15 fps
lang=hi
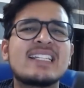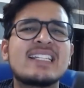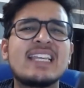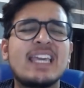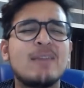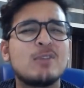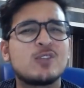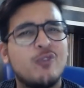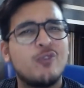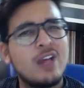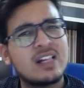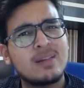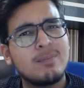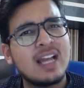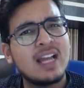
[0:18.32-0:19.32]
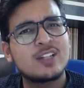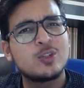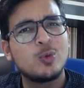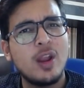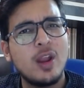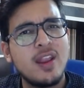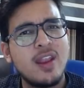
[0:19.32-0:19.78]
सी गेमर्स वेलकम बैक
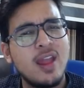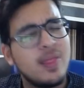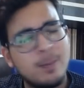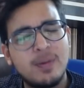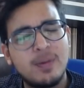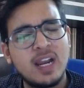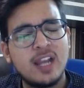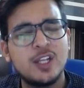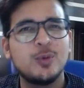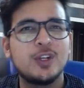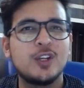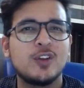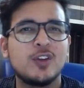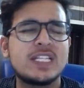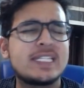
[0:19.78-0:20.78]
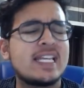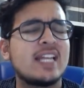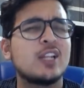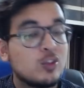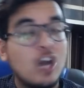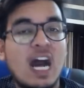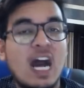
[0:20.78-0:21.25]
टू अनदर ब्रांड न्यू वीडियो ऑन दिस
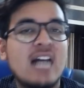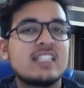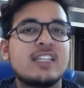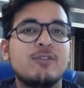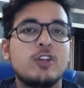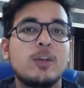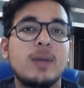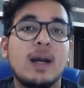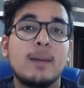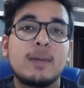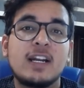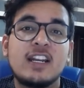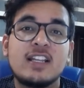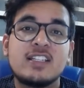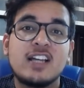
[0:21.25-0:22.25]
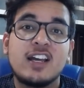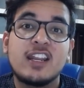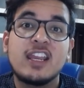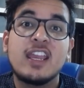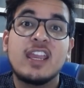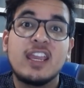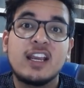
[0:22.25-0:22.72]
चैनल तो आज की वीडियो में हम करने जा
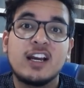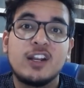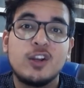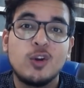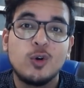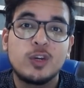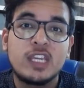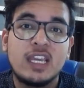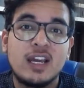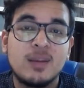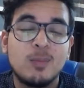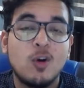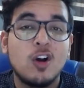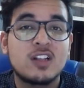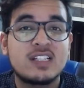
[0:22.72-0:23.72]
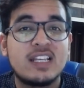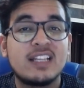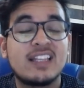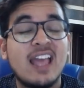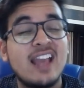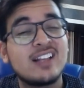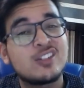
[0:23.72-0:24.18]
रहे हैं एक अनोखी अनबॉक्सिंग
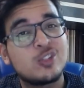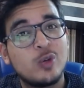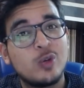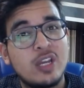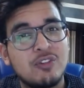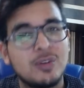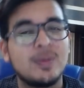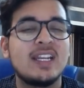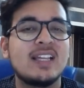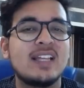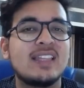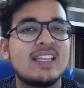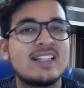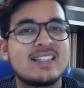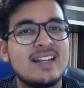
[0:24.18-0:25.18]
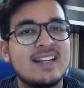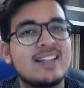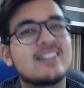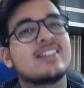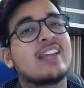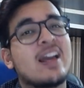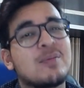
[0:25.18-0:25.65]
थैंक्स टू एवर मीडिया दे सेंट
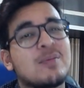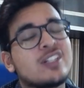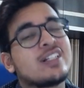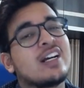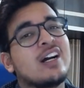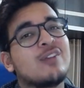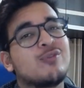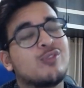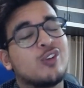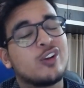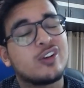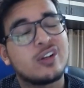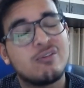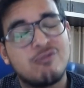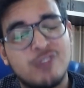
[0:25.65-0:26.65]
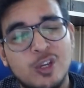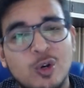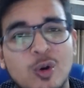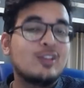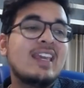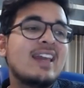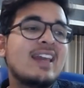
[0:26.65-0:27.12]
एज अ कैप्चर कार्ड फॉर
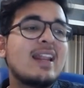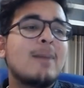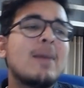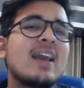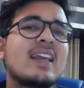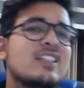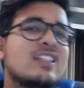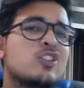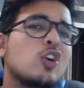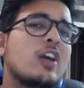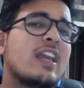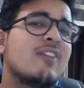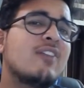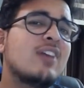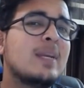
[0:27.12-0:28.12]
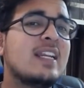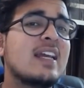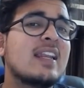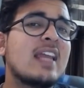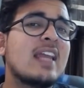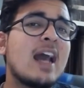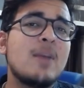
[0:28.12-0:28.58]
रिव्यू ये रहा पैकेज जो एवर
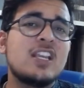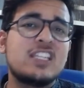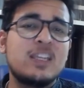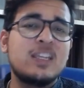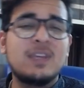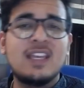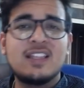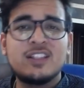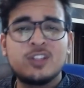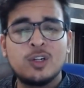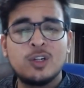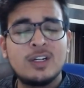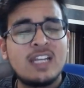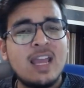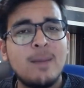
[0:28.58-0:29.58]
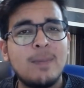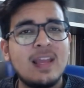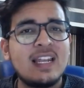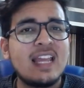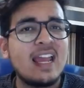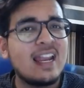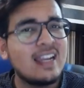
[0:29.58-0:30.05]
मीडिया ने हमें शिप किया था थोड़े टाइम
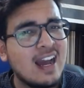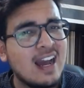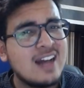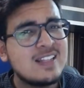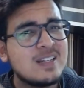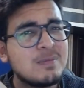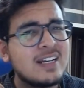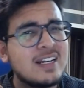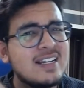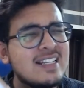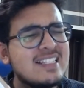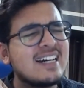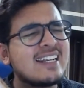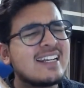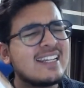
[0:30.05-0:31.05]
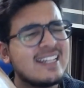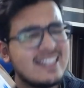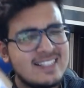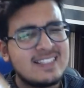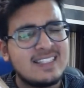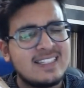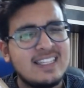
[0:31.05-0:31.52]
पहले एंड आज हम करने जा रहे हैं
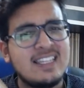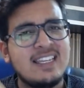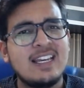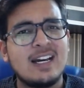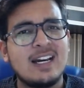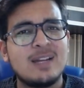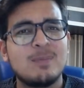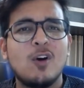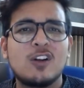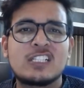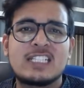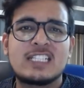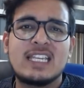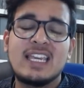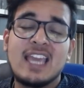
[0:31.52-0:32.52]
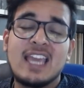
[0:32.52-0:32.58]
इसकी ही अनबॉक्सिंग